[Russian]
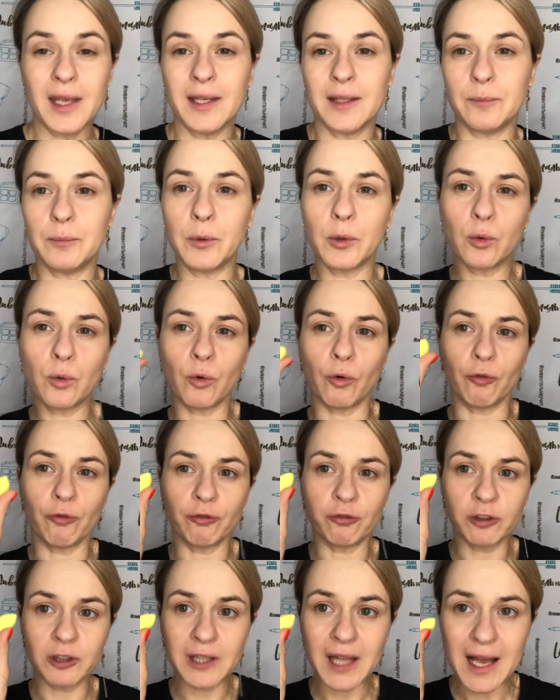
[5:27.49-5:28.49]
Беру
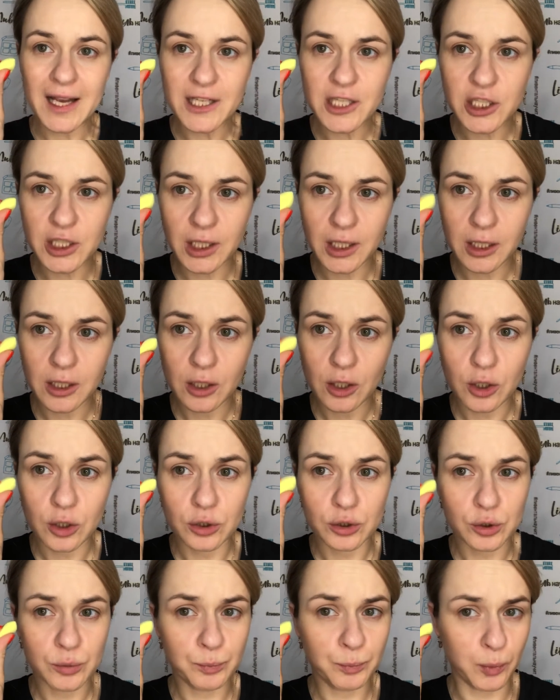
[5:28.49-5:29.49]
влажный
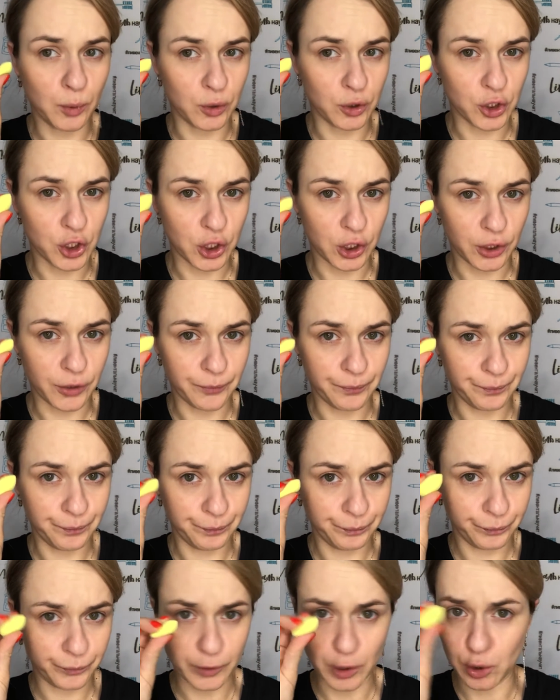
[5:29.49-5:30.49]
спонжик.
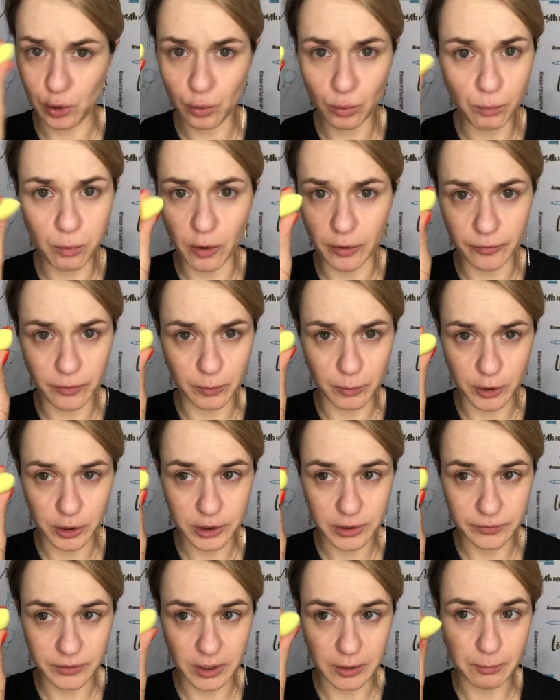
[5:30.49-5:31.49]
Любой вы
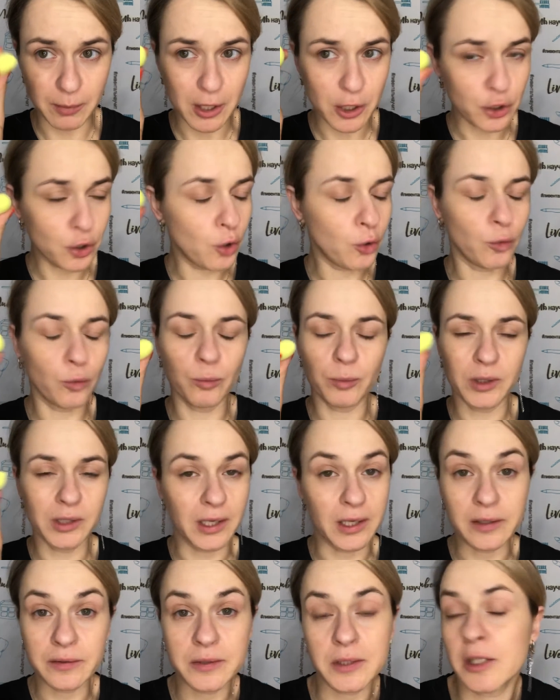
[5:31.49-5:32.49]
можете взять большой. У меня
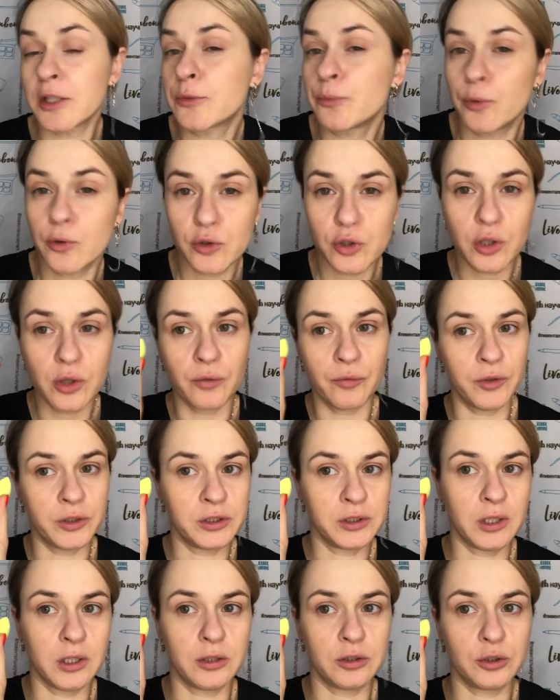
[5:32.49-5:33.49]
из всех спонжиков
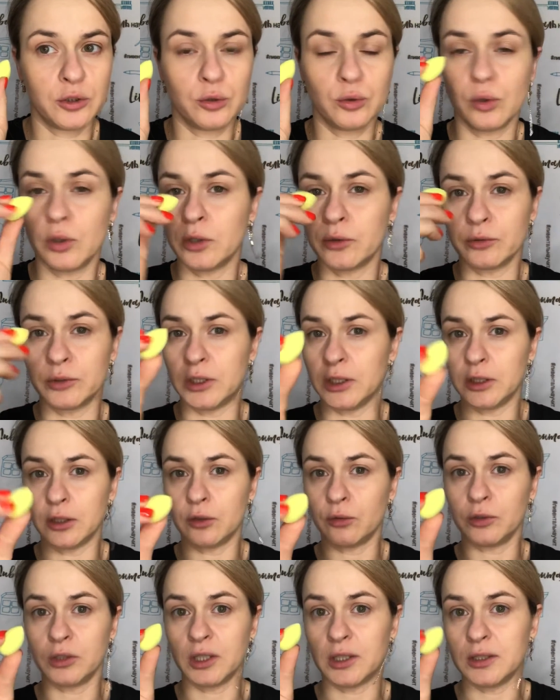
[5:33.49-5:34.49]
остался только вот этот
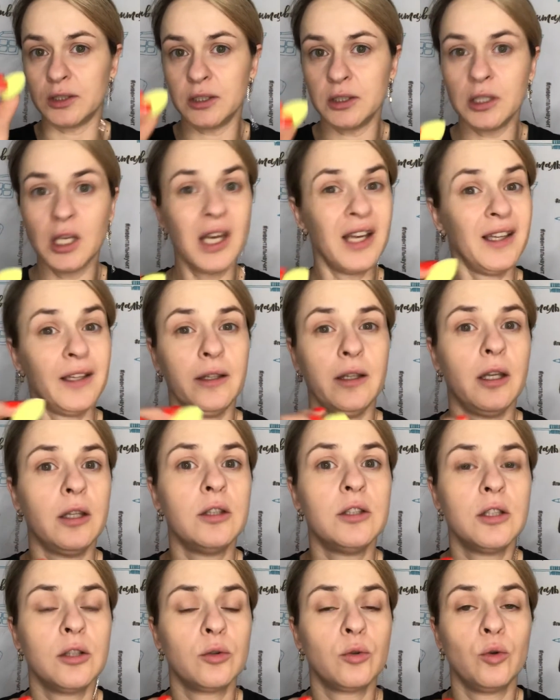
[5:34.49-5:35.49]
вот один. И я
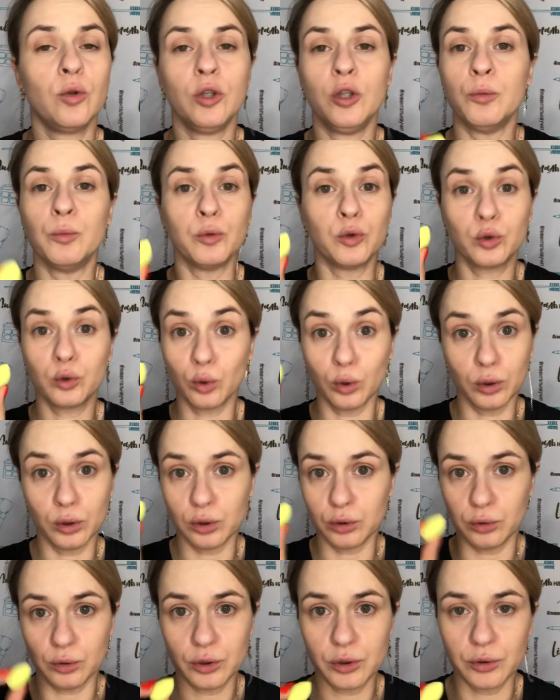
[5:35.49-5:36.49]
делаю им только
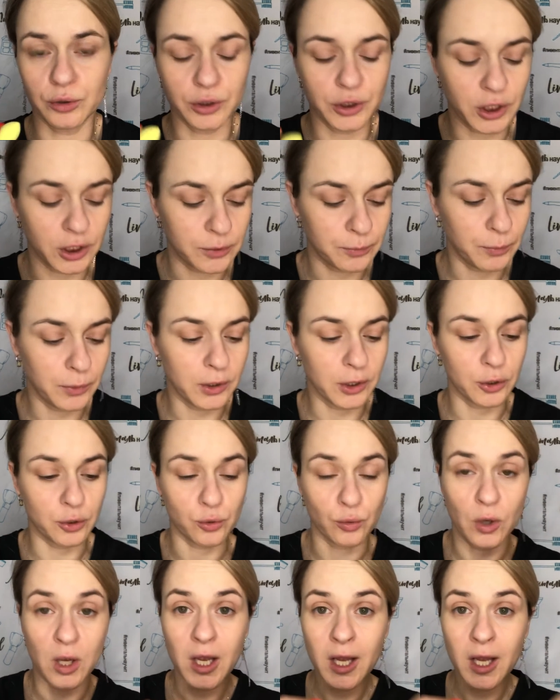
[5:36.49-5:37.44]
то, что сейчас покажу.